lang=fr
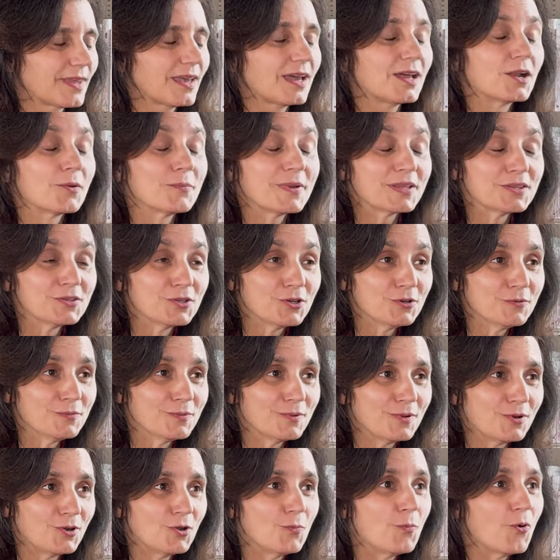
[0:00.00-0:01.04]
Alors maintenant,
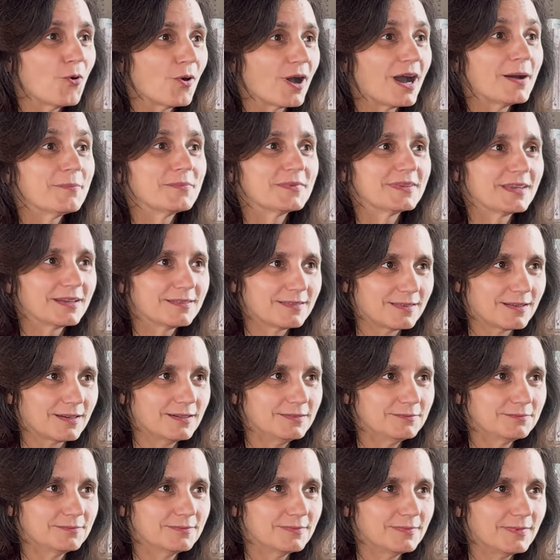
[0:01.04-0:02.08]
le programme Data
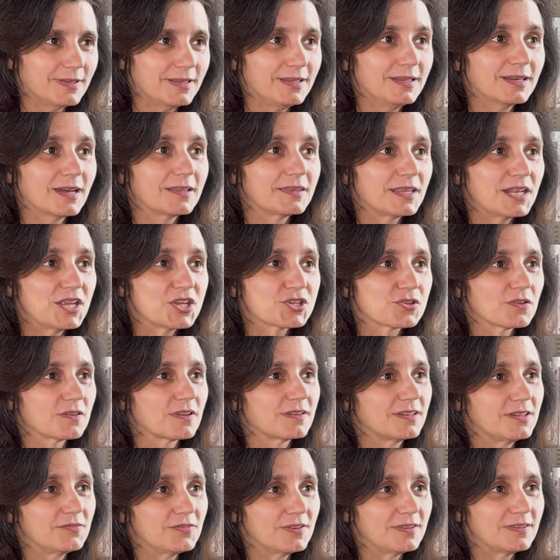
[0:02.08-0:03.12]
et Intelligence
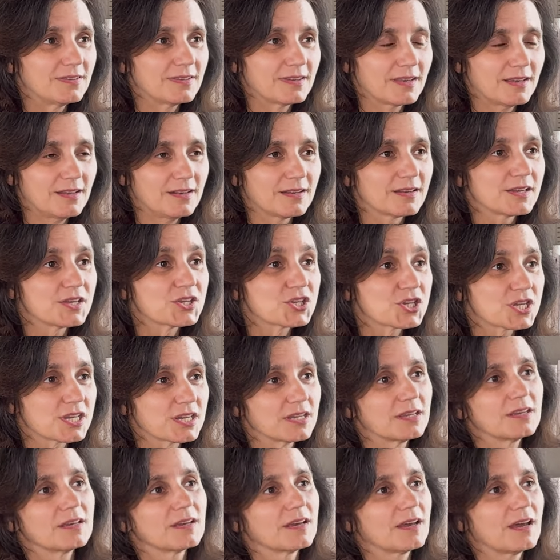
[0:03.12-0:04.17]
artificielle
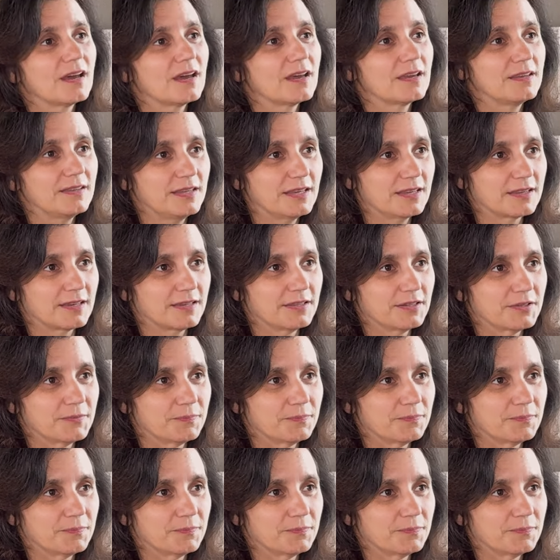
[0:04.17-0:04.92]
chez Heineken.